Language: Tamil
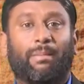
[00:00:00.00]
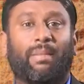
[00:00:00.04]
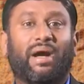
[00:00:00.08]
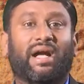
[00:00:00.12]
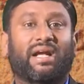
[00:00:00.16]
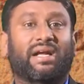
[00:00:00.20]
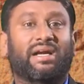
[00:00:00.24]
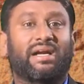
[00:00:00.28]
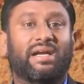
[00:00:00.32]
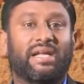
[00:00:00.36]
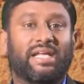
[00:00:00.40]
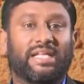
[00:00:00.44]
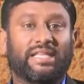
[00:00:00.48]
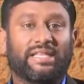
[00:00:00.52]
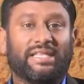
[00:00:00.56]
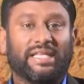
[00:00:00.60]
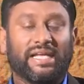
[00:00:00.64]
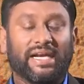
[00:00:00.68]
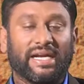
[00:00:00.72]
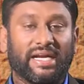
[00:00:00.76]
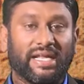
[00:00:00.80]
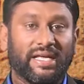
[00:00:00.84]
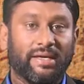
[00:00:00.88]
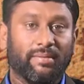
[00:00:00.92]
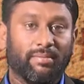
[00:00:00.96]
மக்களை
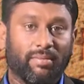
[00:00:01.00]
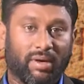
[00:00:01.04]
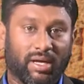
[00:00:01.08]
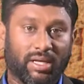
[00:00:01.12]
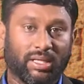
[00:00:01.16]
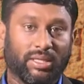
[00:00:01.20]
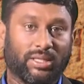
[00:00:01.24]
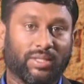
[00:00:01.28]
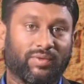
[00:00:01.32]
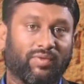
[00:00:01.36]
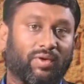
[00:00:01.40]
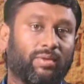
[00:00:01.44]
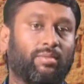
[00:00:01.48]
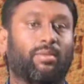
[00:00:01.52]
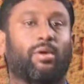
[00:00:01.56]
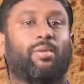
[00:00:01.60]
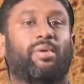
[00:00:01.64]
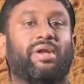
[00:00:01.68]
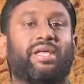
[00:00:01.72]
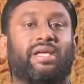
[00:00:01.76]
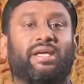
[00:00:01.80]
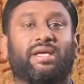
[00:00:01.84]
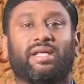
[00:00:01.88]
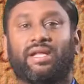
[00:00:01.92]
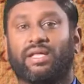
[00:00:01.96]
தேடி மருத்துவம்
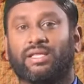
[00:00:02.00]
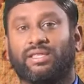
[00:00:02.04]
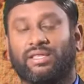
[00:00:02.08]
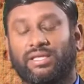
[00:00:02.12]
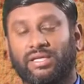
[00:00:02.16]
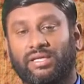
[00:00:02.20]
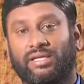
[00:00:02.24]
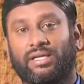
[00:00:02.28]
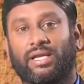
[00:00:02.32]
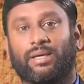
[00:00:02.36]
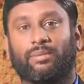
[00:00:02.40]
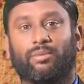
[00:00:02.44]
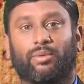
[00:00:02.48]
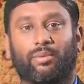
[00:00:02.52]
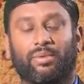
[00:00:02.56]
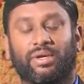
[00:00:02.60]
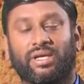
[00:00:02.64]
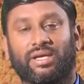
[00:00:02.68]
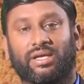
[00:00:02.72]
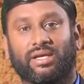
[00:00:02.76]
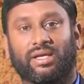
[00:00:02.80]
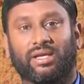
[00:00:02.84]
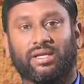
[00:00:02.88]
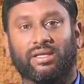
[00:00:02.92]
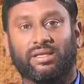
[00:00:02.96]
அப்படிங்கிற திட்டம்
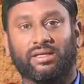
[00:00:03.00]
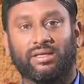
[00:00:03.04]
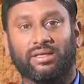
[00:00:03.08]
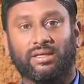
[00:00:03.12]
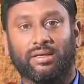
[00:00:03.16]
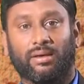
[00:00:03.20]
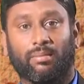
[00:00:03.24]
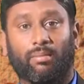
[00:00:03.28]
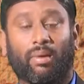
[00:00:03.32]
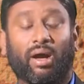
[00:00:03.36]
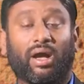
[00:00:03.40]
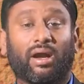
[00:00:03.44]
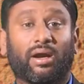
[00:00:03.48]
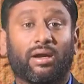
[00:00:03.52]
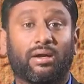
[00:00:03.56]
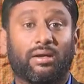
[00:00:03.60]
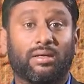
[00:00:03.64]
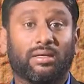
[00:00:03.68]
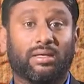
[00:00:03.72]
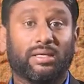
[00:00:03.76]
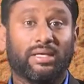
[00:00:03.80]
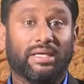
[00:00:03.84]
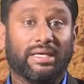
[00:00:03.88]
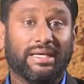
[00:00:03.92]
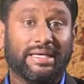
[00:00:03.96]
அப்படிங்கிறது
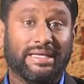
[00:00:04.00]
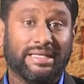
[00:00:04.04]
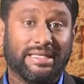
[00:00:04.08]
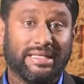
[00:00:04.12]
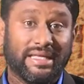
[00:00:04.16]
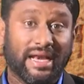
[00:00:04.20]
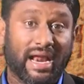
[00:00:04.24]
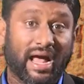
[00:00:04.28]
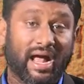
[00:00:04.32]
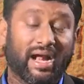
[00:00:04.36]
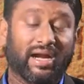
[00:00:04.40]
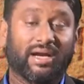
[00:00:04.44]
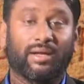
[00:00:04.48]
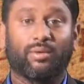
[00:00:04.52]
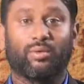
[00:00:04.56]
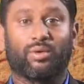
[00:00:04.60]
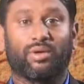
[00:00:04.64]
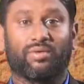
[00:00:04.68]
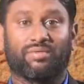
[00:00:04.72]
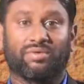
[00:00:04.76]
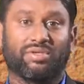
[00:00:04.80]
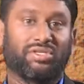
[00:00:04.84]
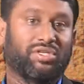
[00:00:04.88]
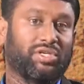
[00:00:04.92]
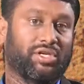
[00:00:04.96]
மக்களுக்கு எதிரான
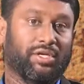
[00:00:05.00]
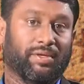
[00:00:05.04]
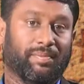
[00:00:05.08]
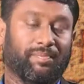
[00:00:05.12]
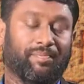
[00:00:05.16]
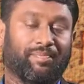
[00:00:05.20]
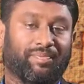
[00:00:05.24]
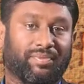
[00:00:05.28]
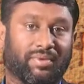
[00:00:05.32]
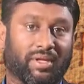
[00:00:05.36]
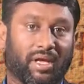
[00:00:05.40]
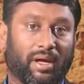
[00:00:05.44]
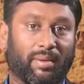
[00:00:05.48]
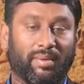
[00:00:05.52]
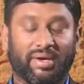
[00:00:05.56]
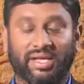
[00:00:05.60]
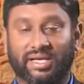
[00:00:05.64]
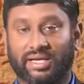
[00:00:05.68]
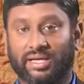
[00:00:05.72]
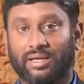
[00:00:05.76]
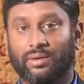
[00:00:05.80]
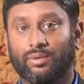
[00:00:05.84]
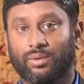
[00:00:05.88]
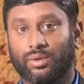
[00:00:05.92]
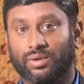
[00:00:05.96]
ஒரு விஷயம்
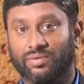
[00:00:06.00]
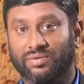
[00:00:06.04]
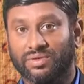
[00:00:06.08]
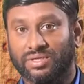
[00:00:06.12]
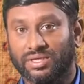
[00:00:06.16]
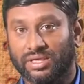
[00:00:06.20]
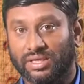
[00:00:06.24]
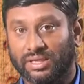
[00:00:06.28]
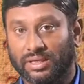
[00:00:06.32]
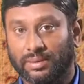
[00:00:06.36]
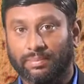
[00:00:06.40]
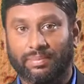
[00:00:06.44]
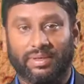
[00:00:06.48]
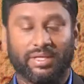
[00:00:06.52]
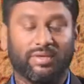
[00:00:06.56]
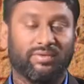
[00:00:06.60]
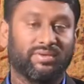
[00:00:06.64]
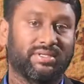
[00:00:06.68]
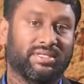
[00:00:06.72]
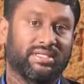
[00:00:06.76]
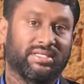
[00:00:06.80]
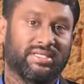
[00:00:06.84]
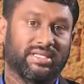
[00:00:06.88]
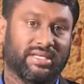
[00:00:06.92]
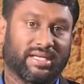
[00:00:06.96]
அப்படிங்கிற ஒரு விஷயத்தை
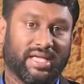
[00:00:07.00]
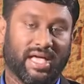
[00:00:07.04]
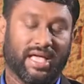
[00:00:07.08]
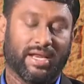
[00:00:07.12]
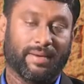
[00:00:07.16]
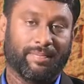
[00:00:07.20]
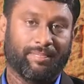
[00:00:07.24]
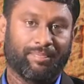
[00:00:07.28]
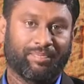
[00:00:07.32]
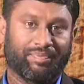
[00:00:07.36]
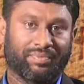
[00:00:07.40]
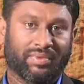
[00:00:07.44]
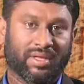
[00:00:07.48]
பதிவு செஞ்சுருக்கார்